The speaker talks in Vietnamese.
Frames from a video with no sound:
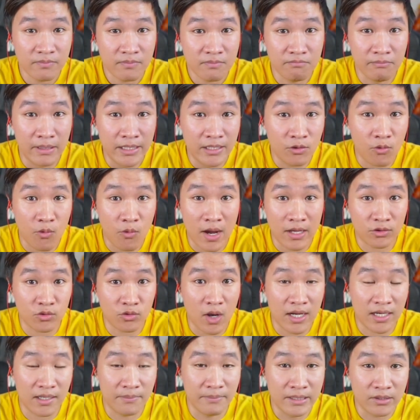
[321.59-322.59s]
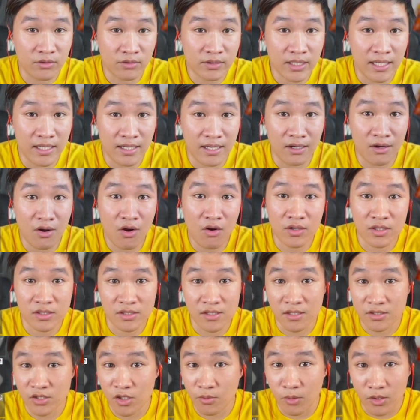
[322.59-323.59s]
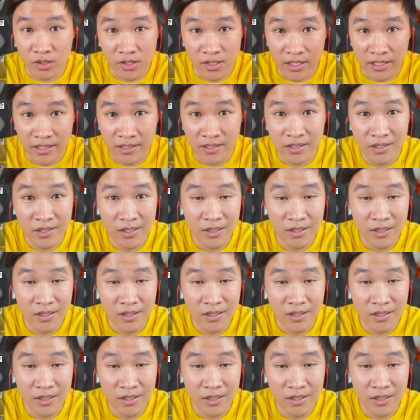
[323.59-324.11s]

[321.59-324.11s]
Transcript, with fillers: Mình hoàn toàn là mình có thể là lo được cho mọi người.